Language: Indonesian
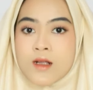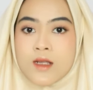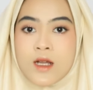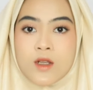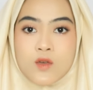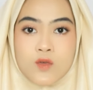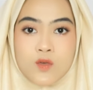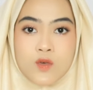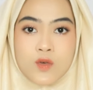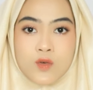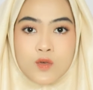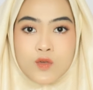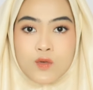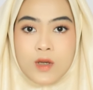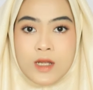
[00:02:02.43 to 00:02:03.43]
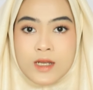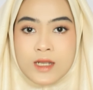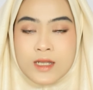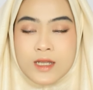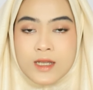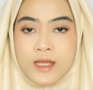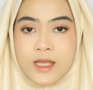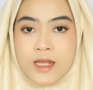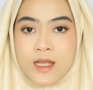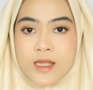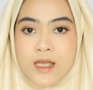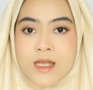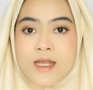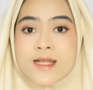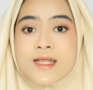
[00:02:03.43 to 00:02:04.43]
Lalu, untuk kanan dan
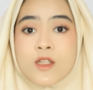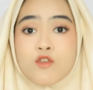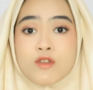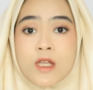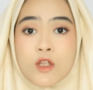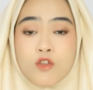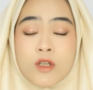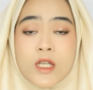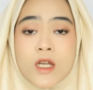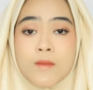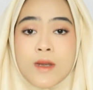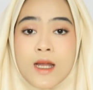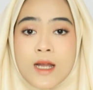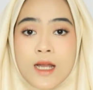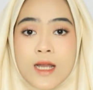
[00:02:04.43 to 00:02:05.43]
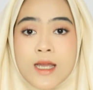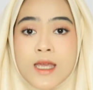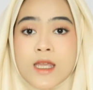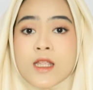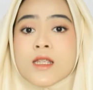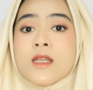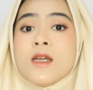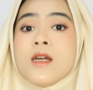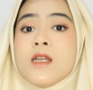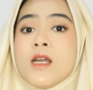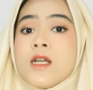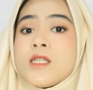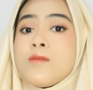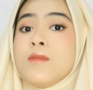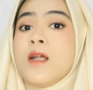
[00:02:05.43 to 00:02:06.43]
kirinya ini satu-satu dikebelakangin.
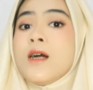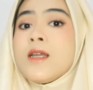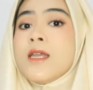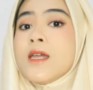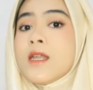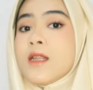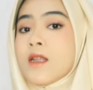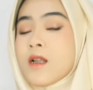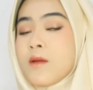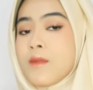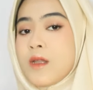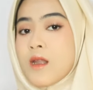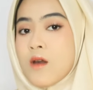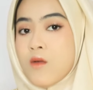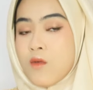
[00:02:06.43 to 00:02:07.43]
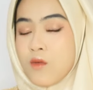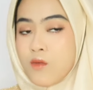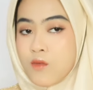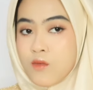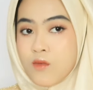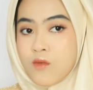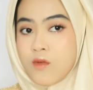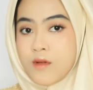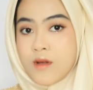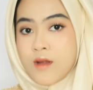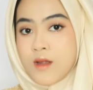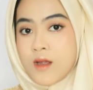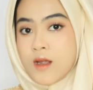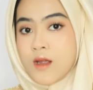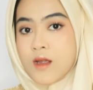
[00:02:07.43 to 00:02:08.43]
Yang sebelah kiri terlebih dahulu.
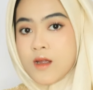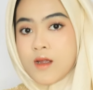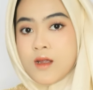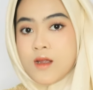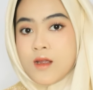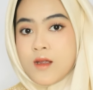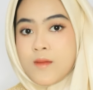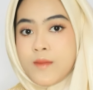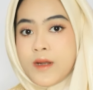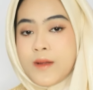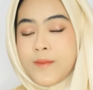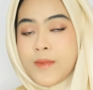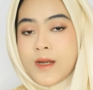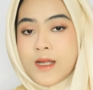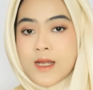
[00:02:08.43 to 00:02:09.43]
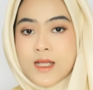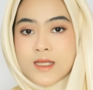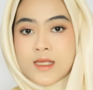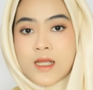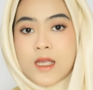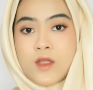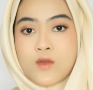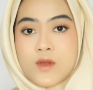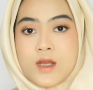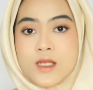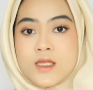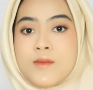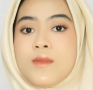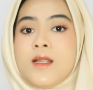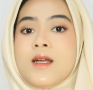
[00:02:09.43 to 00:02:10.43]
Pelan-pelan, setelah itu yang
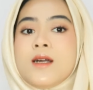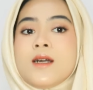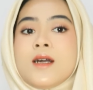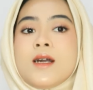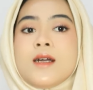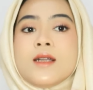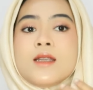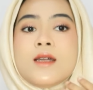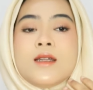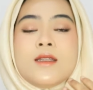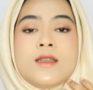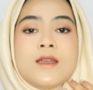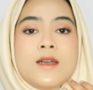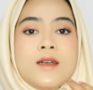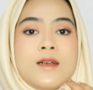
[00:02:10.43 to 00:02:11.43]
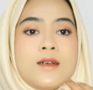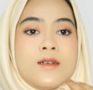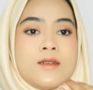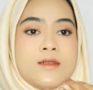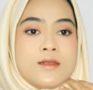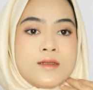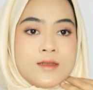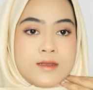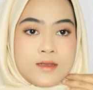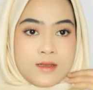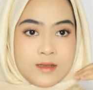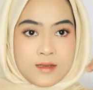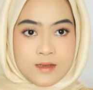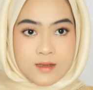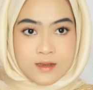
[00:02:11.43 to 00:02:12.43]
sebelah kanannya.
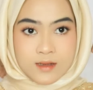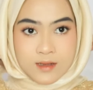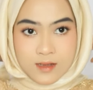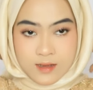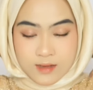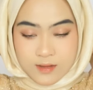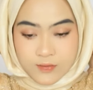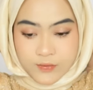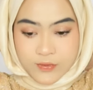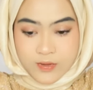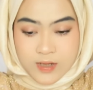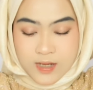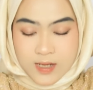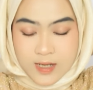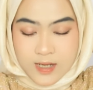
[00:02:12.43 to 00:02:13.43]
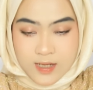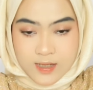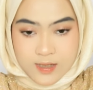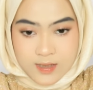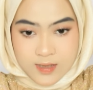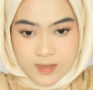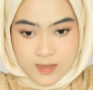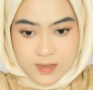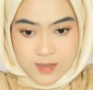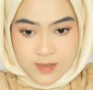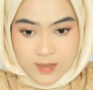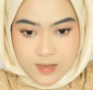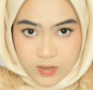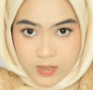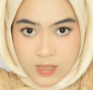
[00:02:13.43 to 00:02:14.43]
Nah, udah
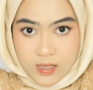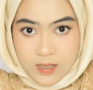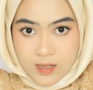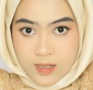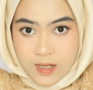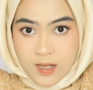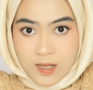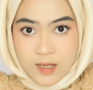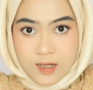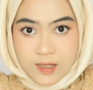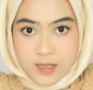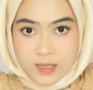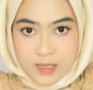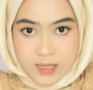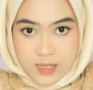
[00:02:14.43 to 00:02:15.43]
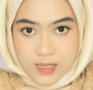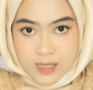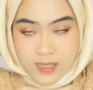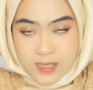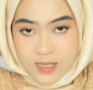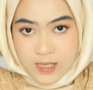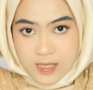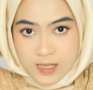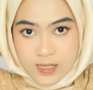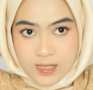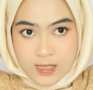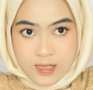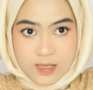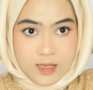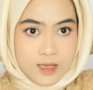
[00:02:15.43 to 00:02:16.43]
tinggal
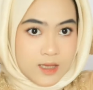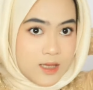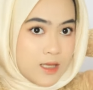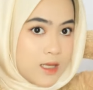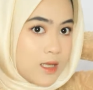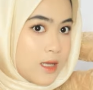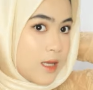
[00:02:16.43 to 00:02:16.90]
diikat nih